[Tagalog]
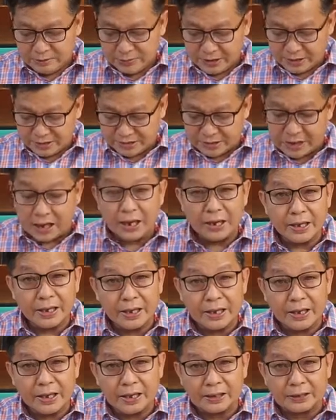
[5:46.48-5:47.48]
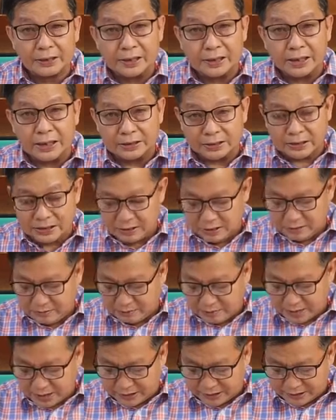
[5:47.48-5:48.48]
mensahe at ng
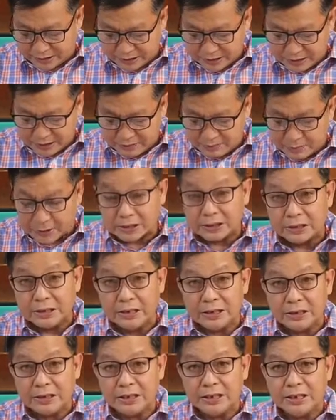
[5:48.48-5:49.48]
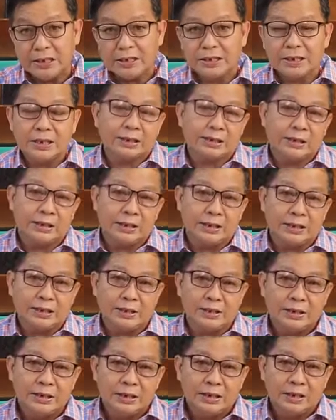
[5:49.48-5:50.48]
ating maiksing pagdilidilian
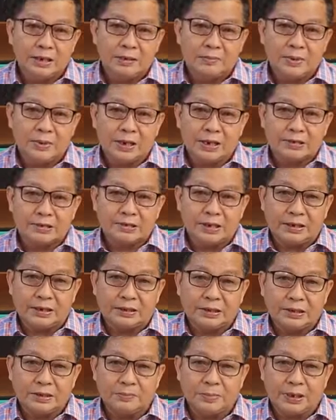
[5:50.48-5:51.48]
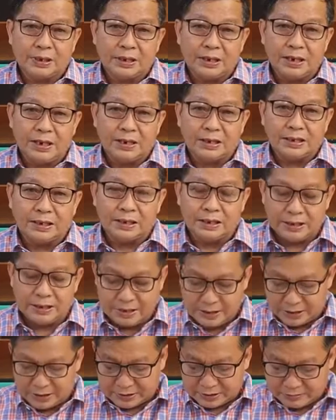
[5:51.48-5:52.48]
natin para sa ating
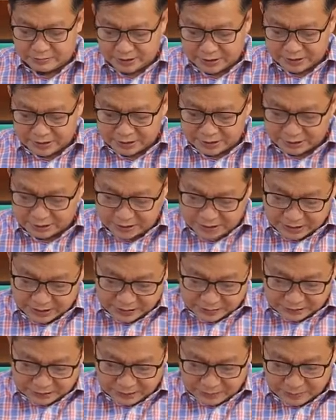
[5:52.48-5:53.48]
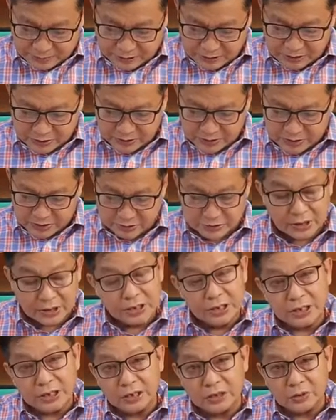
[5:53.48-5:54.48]
panalangin at sa mga salita ng ating Panginoong Diyos.
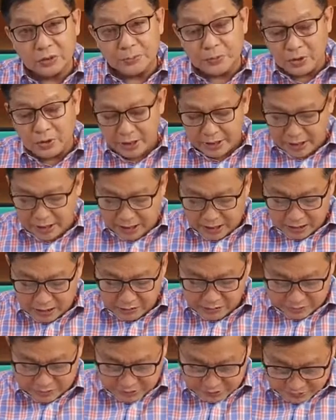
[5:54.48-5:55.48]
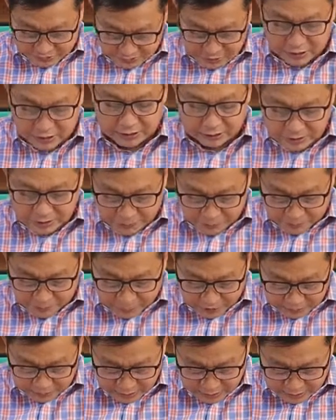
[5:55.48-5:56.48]
Ito po ay hango sa sulat ni
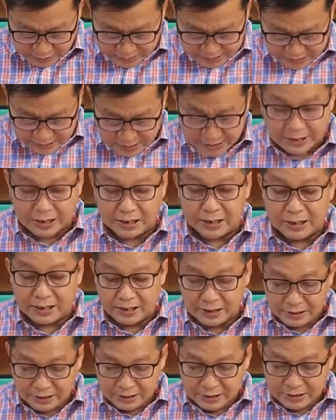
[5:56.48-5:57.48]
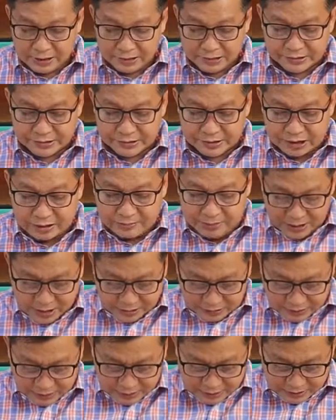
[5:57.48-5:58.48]
Propeta Isaiah sa
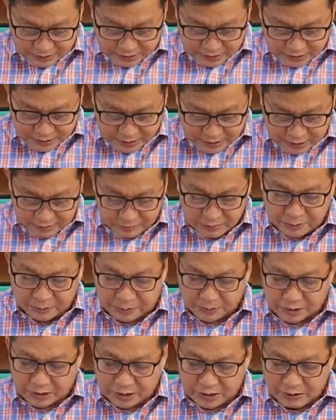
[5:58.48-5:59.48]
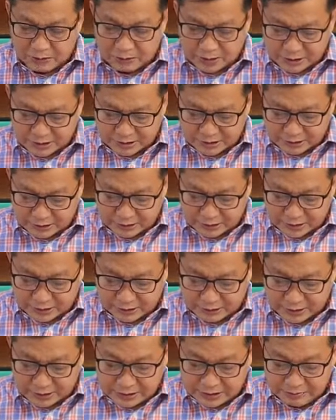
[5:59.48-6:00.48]
Kabanata 62 sa
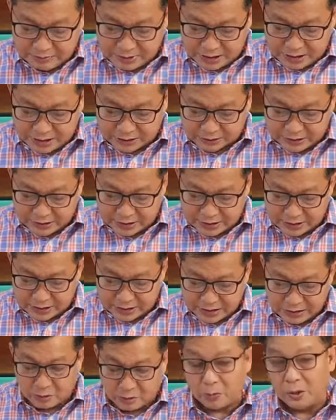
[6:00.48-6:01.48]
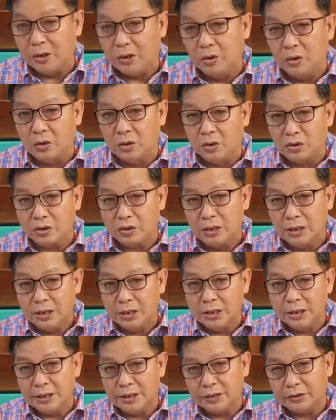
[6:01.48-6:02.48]
talatang 5 at hanggang
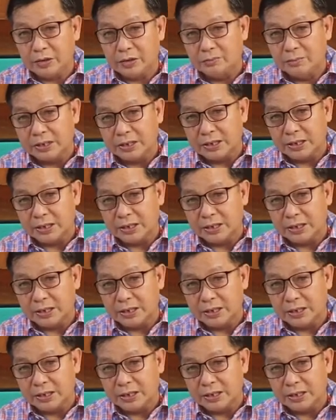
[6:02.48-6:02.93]
8. Ito ang